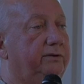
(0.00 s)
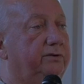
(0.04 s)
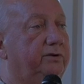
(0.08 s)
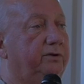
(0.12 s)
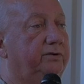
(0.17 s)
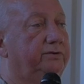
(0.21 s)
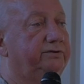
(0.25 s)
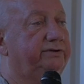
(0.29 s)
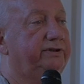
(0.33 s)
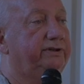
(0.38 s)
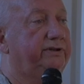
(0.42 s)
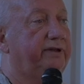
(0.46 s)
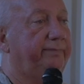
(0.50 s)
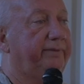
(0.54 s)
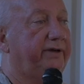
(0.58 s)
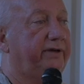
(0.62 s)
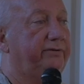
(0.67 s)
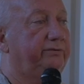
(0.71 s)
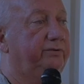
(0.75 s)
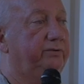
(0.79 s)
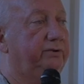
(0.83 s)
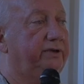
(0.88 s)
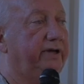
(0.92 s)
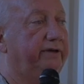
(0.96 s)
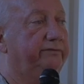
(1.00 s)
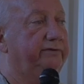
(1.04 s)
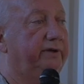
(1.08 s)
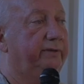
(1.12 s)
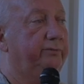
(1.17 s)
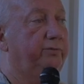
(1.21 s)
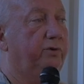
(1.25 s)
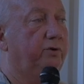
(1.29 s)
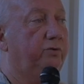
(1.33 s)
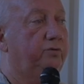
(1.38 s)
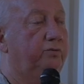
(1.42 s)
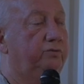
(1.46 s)
on s'est aperçu qu'il y avait
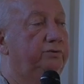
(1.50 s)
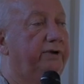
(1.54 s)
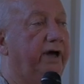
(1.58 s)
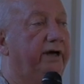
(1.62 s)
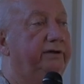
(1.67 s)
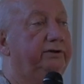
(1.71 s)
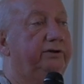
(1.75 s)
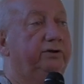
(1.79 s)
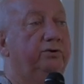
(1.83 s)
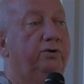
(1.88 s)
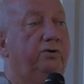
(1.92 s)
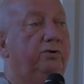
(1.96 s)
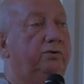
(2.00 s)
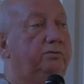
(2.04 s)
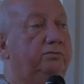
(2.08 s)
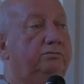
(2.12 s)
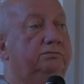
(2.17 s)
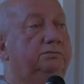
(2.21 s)
beaucoup d'agneaux.